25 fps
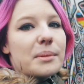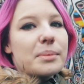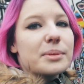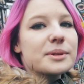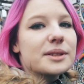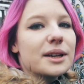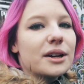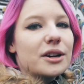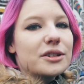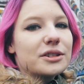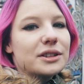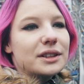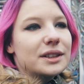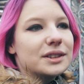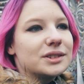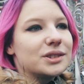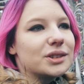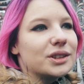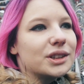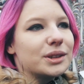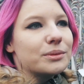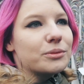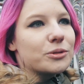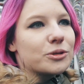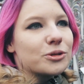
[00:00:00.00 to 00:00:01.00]
Po zachodniej
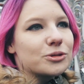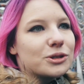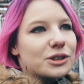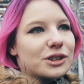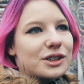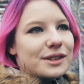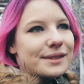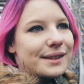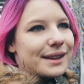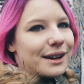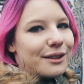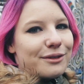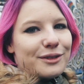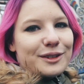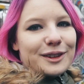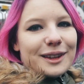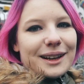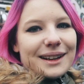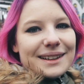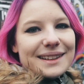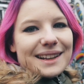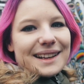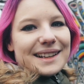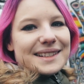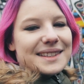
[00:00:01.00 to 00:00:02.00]
stronie muru też jest
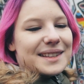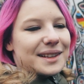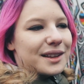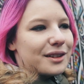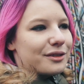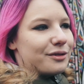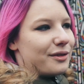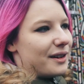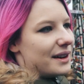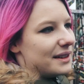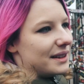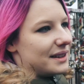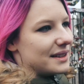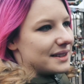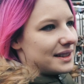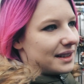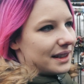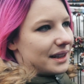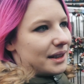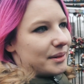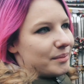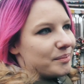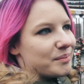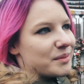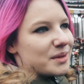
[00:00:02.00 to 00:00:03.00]
graffiti, ale nie jest takie fajne, jest
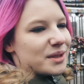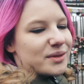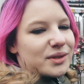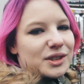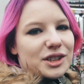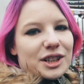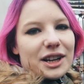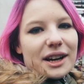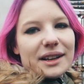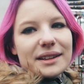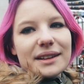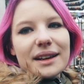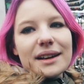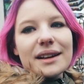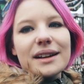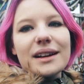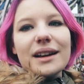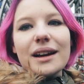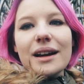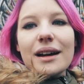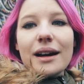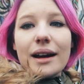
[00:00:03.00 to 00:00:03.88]
takie zwyczajne.